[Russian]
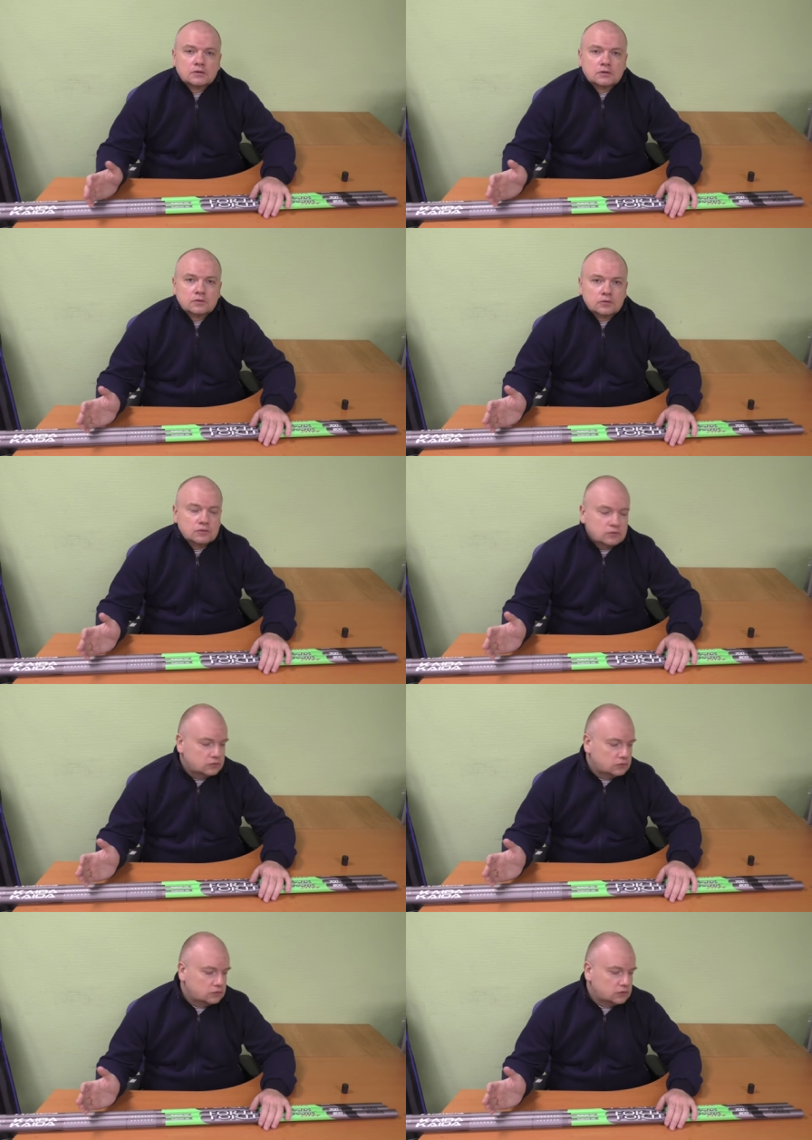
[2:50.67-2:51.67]

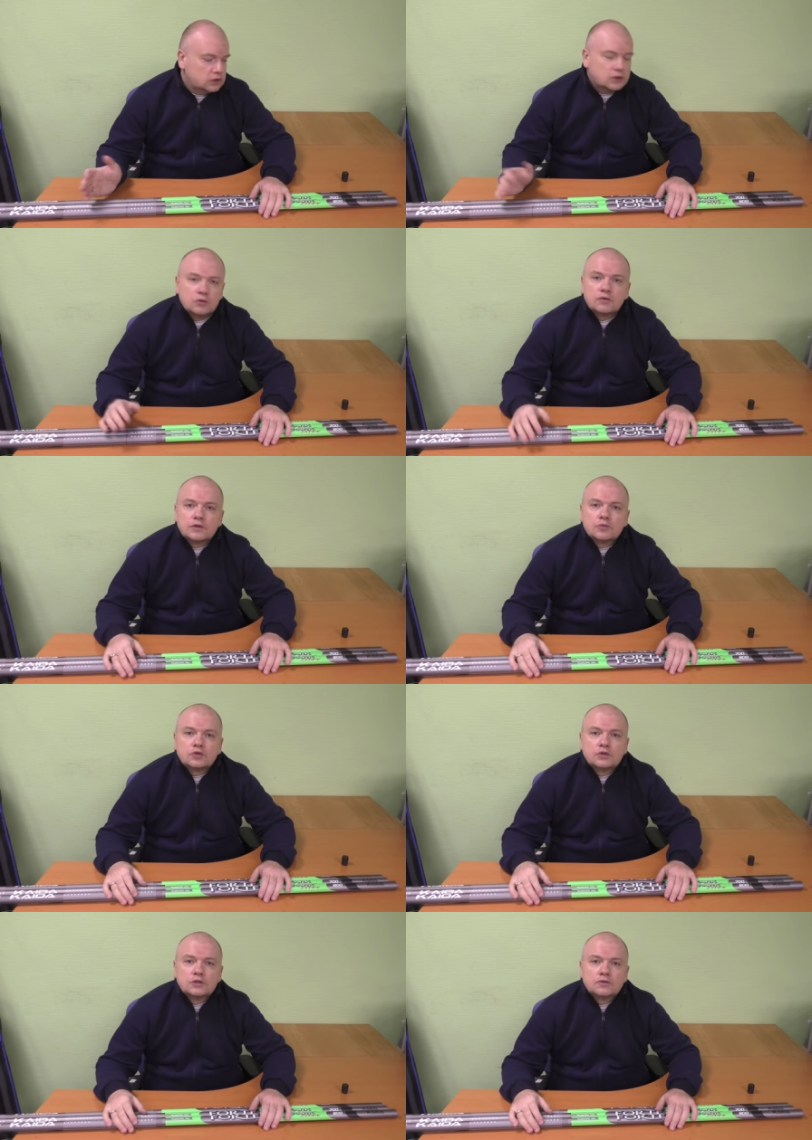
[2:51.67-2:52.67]
ну, нет такой
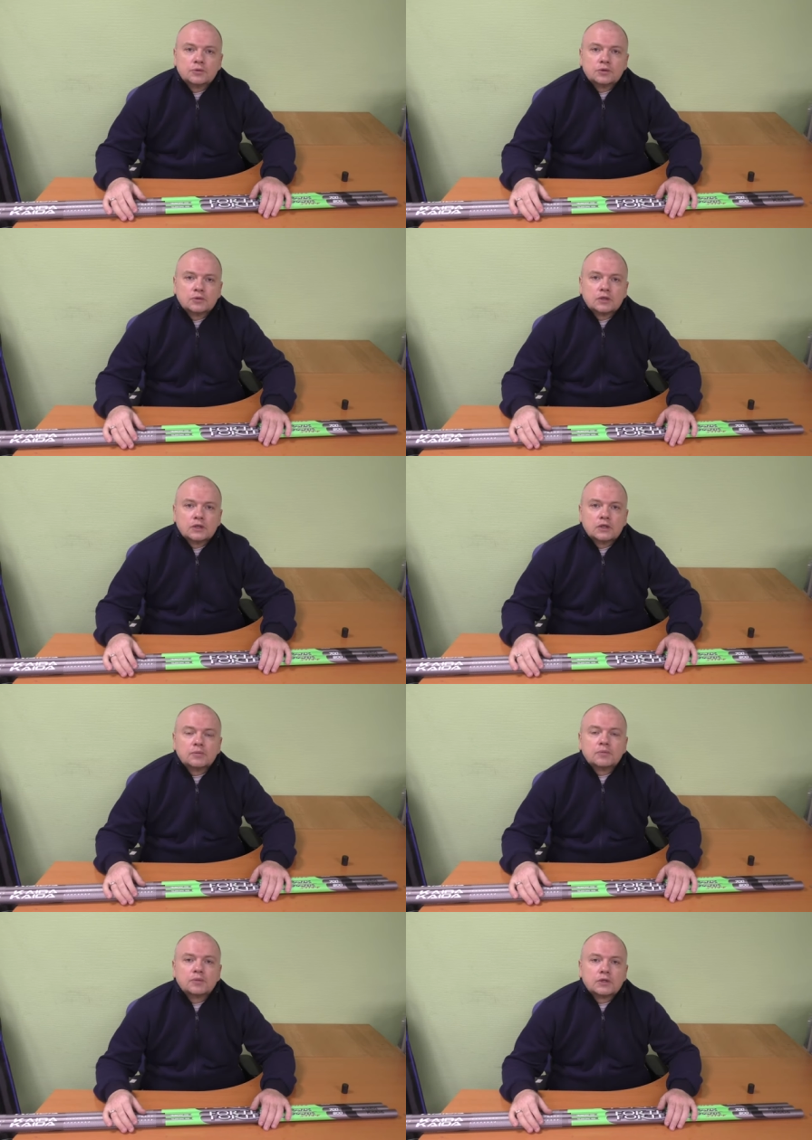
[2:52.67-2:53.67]
возможности, в общем-то, да,
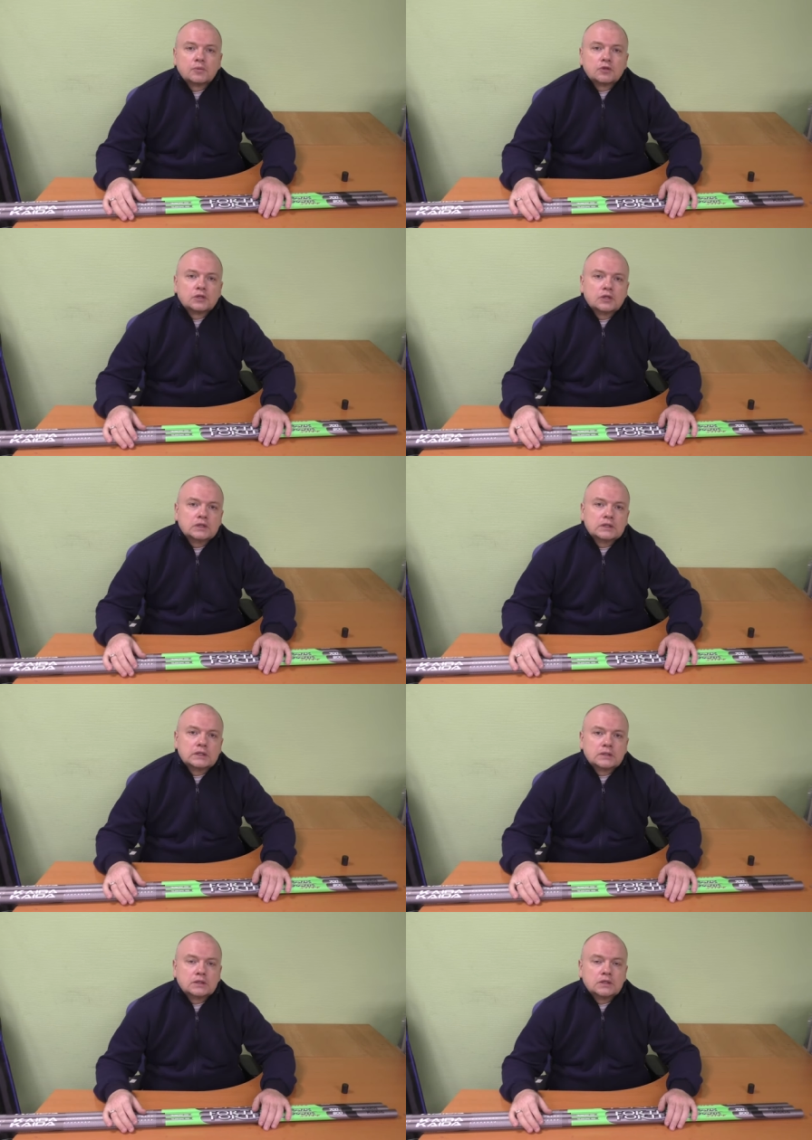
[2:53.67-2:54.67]
потому что они
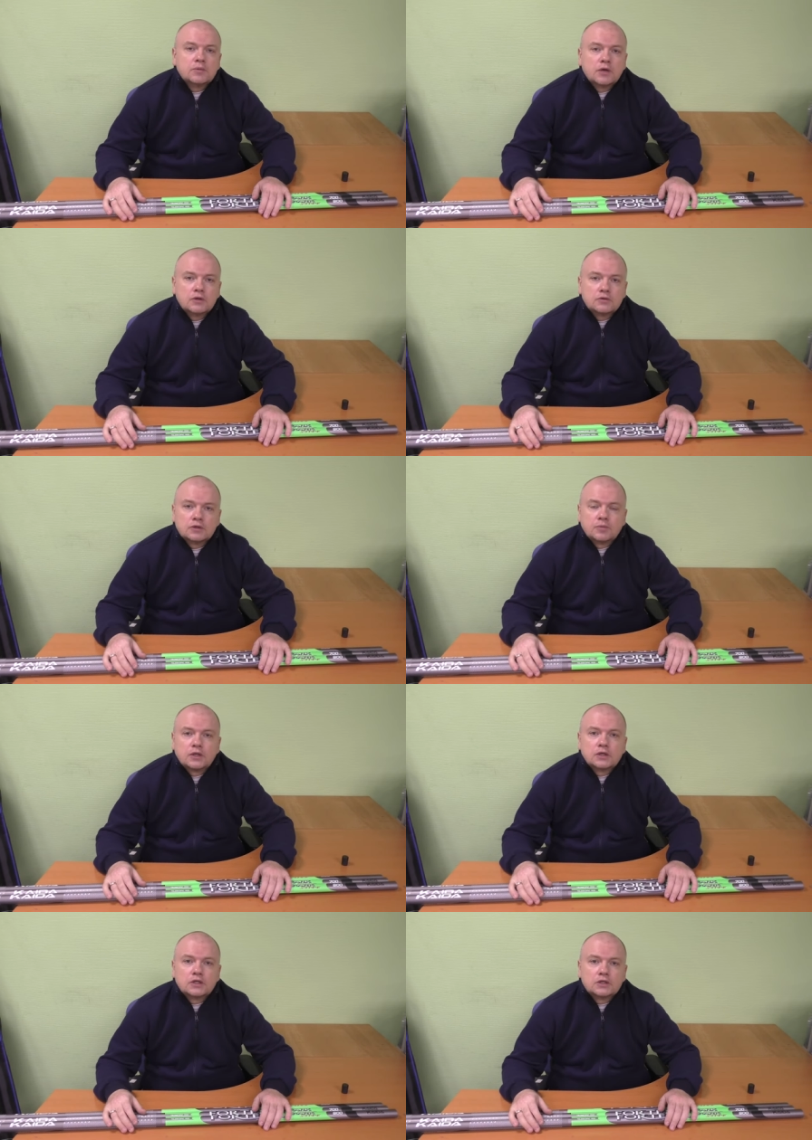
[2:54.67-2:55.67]
снимаются с
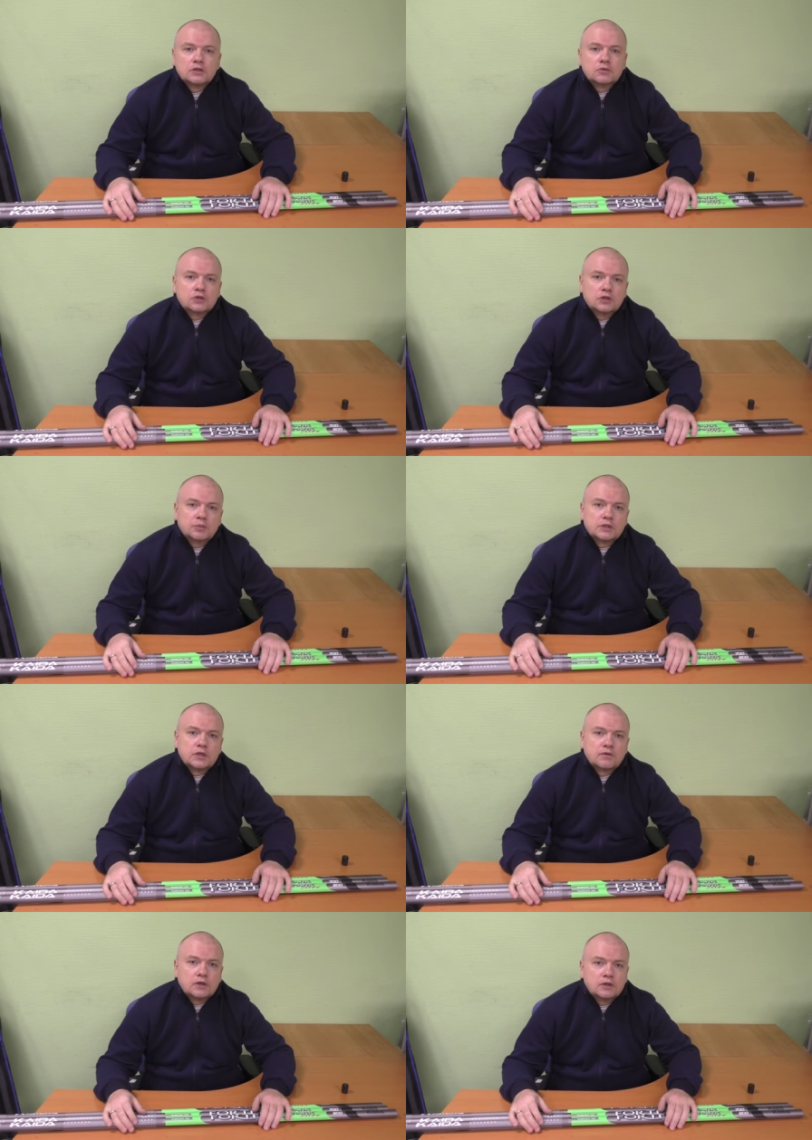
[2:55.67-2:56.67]
продажи, они уже не
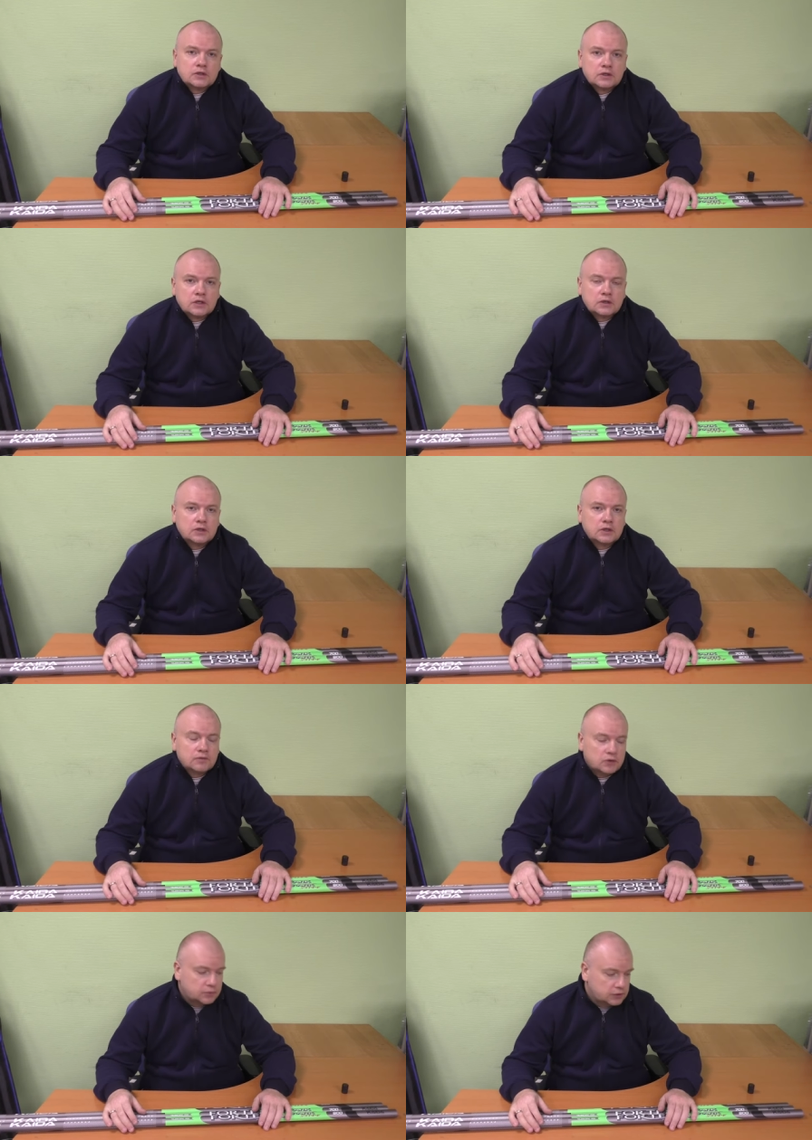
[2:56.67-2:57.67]
поставляются на рынки
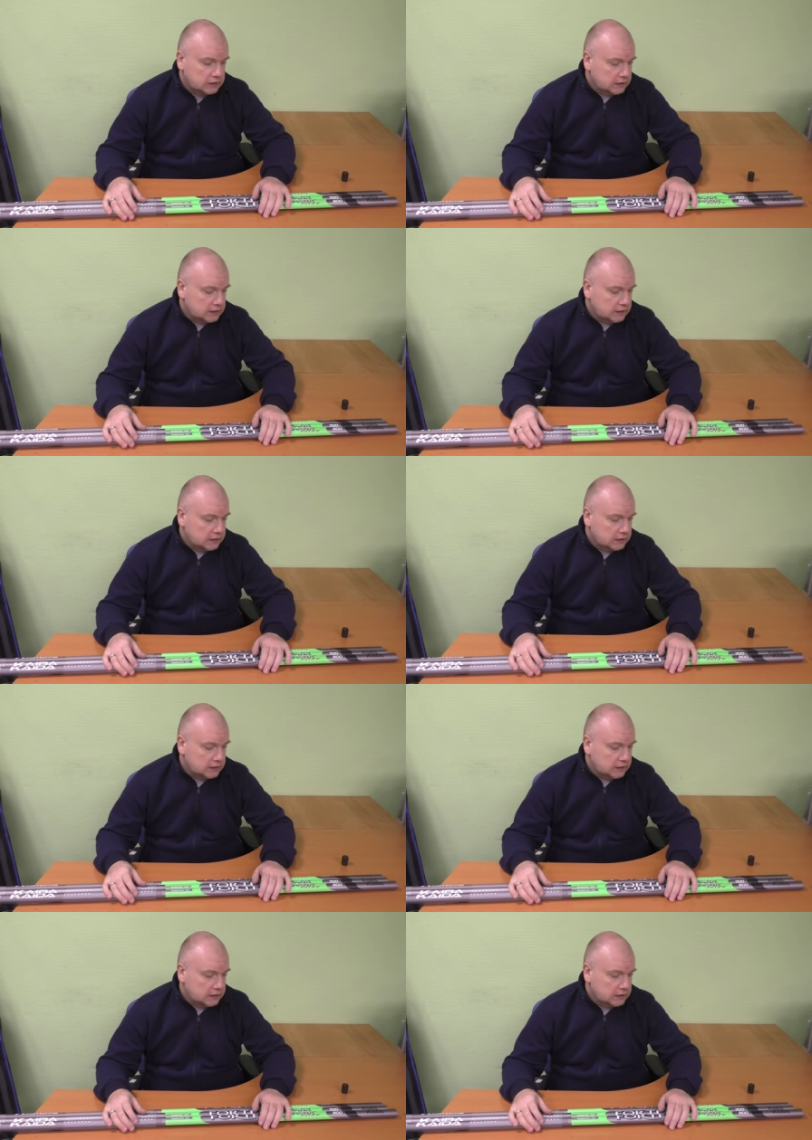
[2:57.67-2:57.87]
Европы.